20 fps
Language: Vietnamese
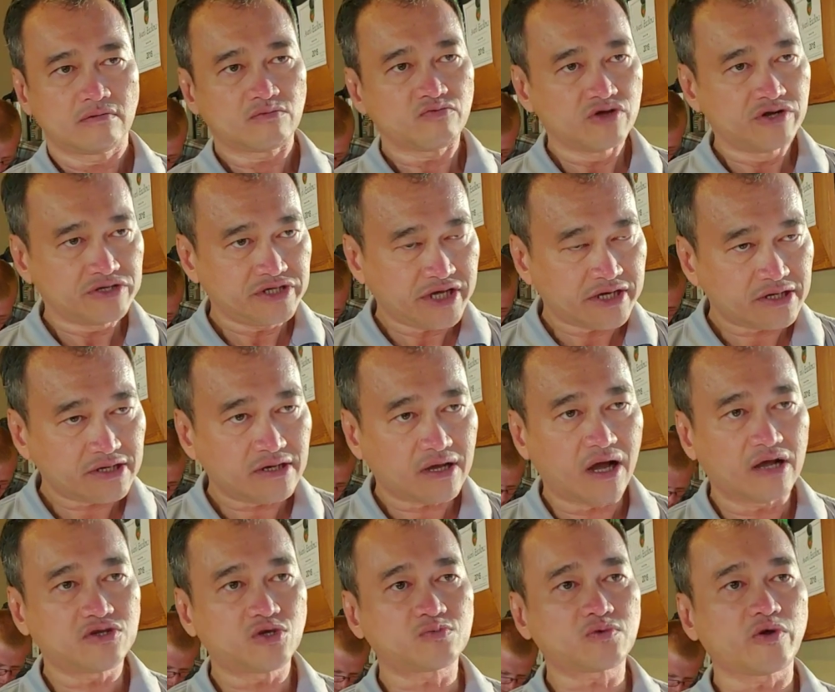Tự nhiên
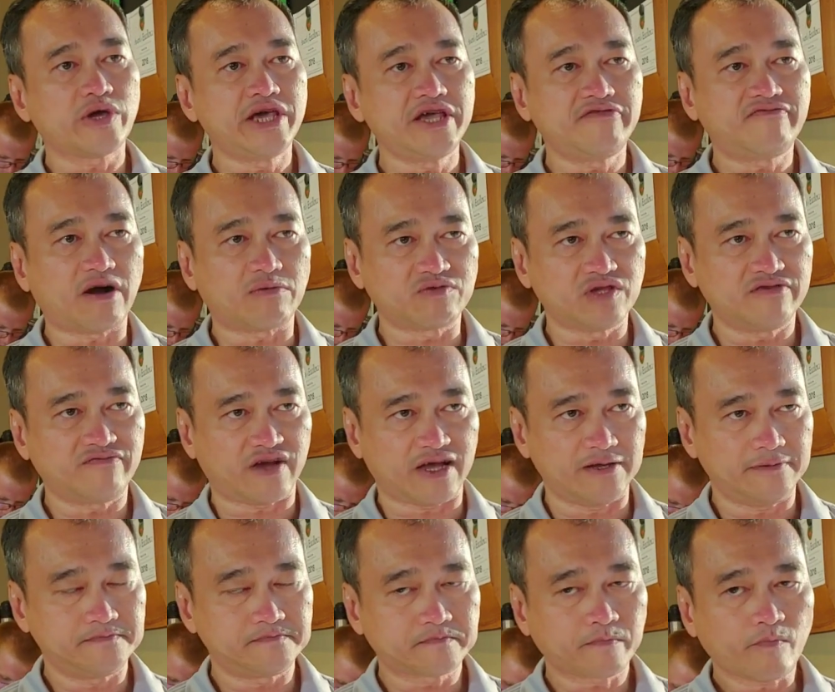à, chúng tôi hy vọng như vậy.
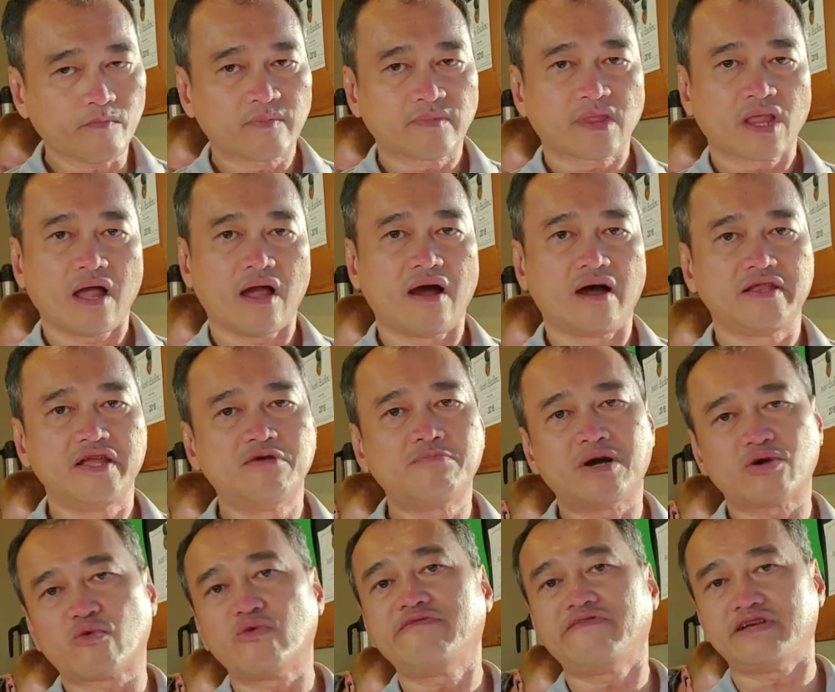À, nếu
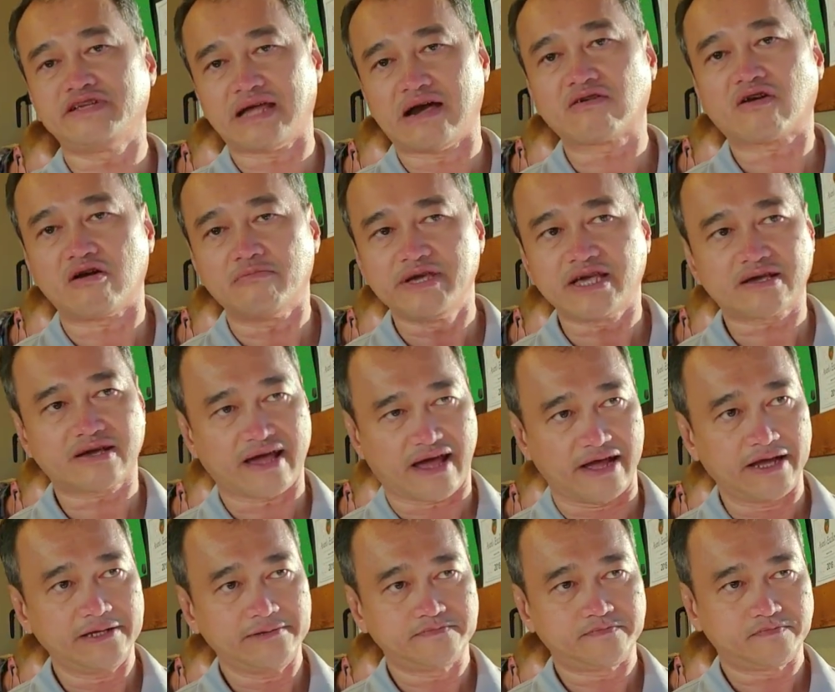mà quý vị nào có biết
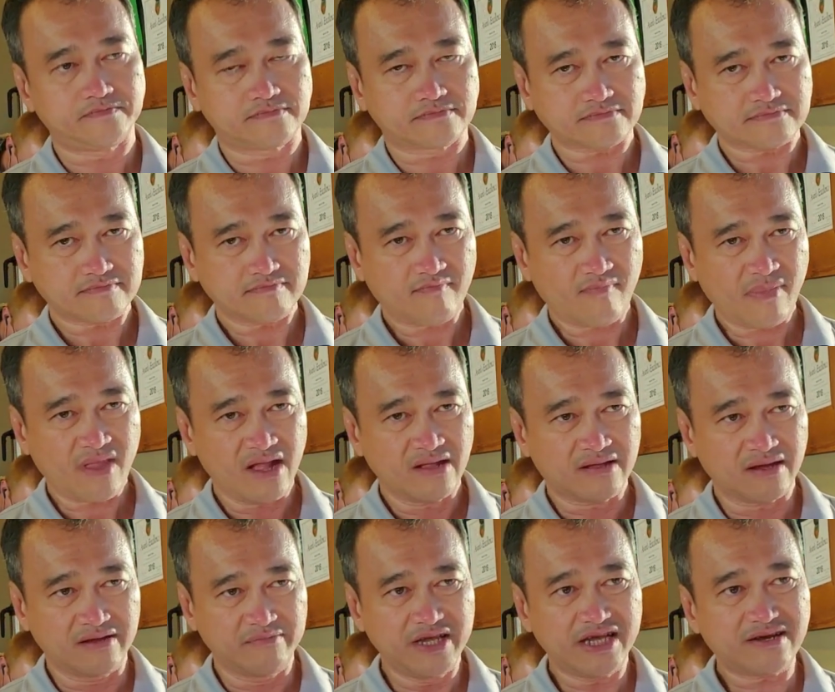Khải
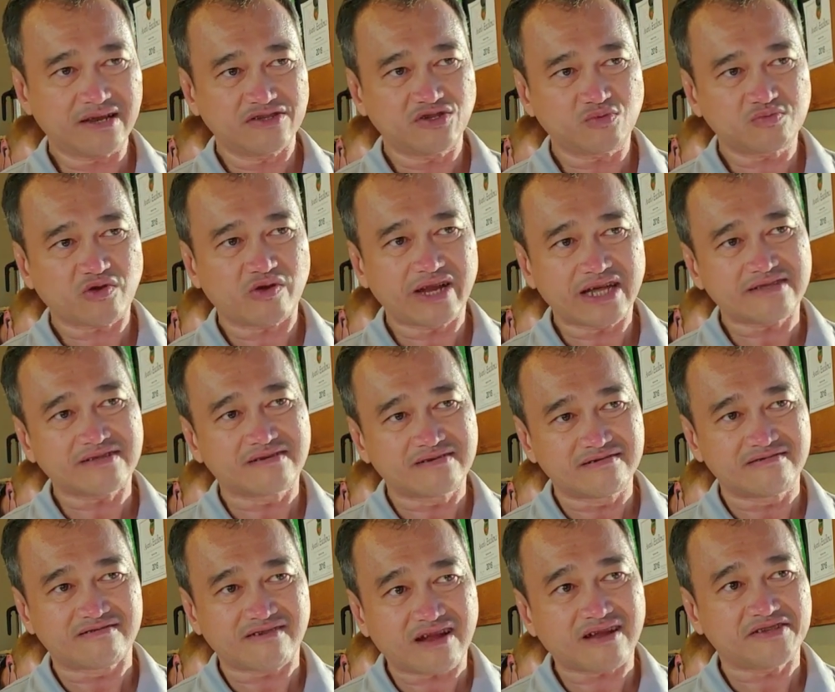thì biết là chúng tôi đã
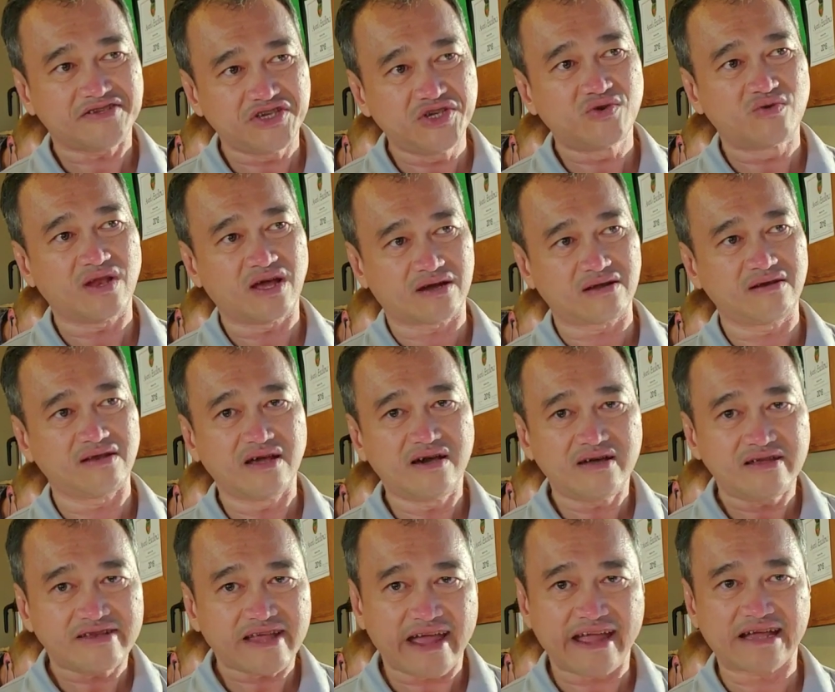từng rất nhiều lần
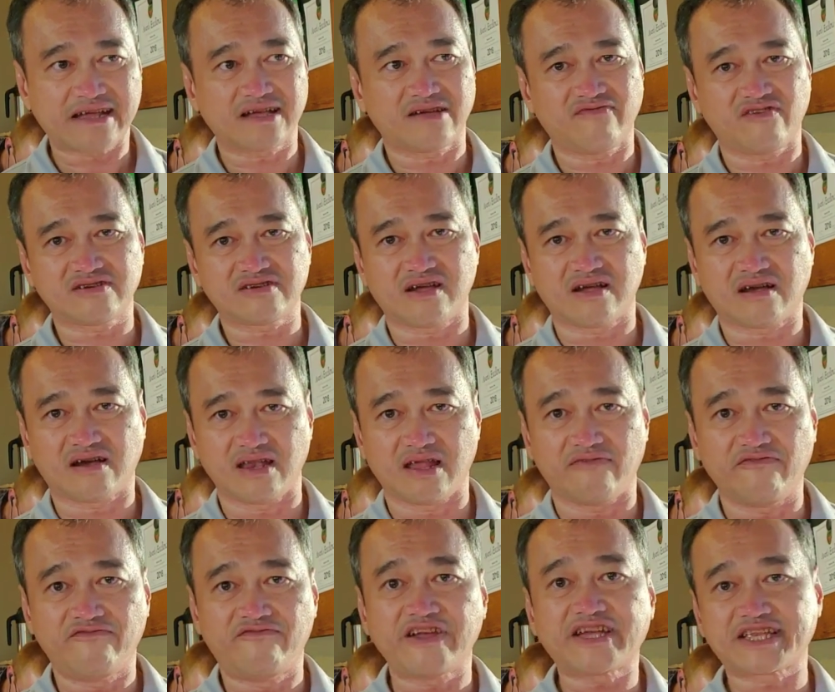lên án cái vấn đề gọi là
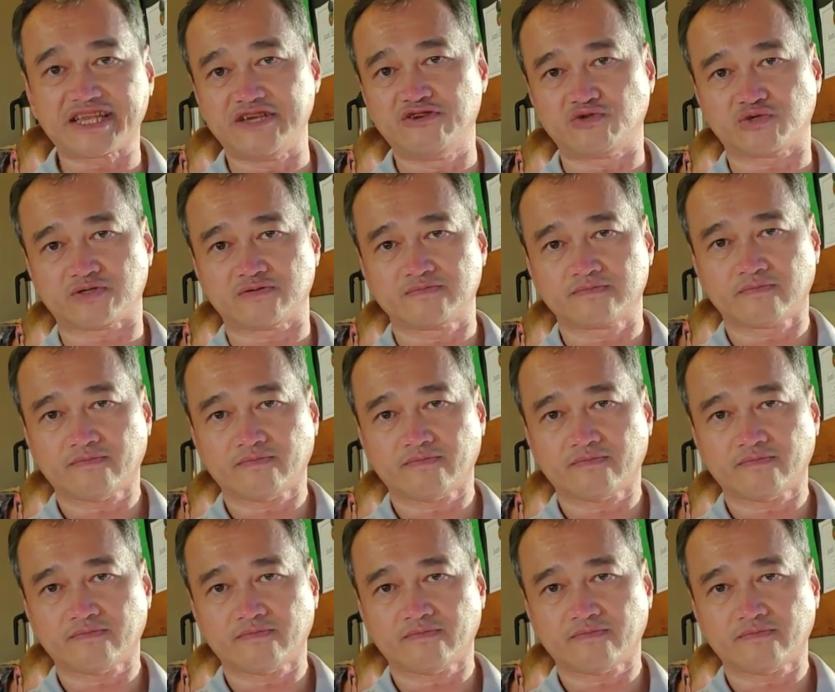fake news.